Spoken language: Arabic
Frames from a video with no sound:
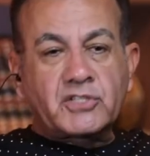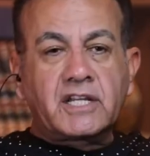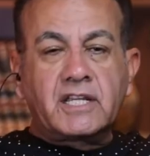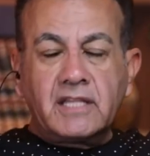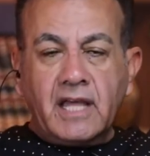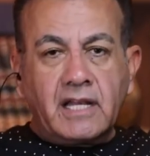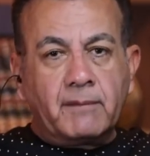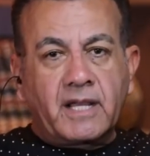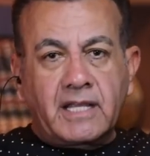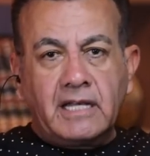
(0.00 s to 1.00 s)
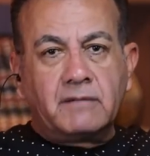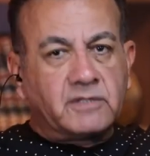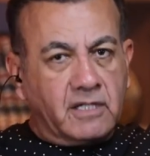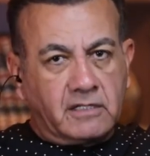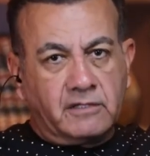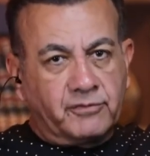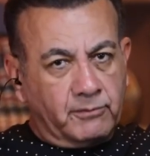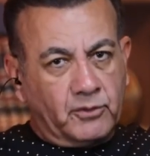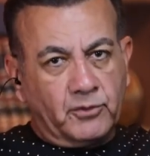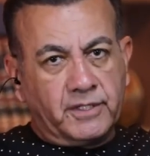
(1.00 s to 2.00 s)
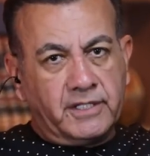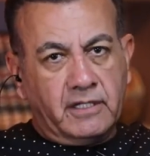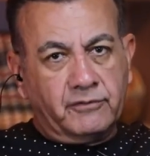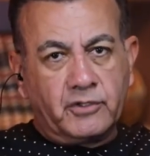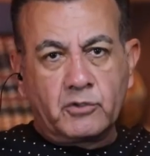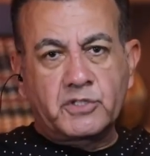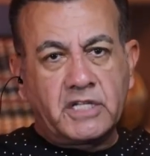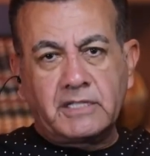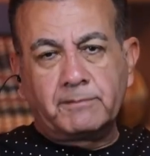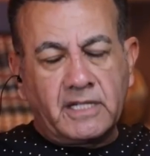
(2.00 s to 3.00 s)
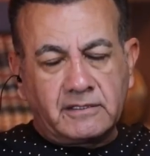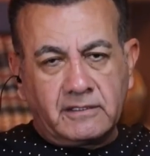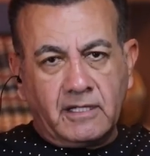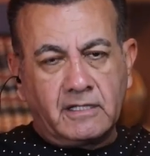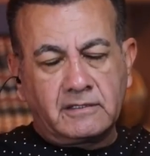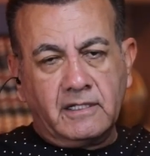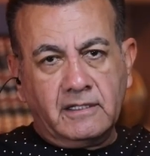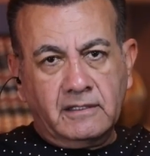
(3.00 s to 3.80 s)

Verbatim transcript: كده انا بتكلم النهارده في الموضوع ده في الروشته بتاعت النهارده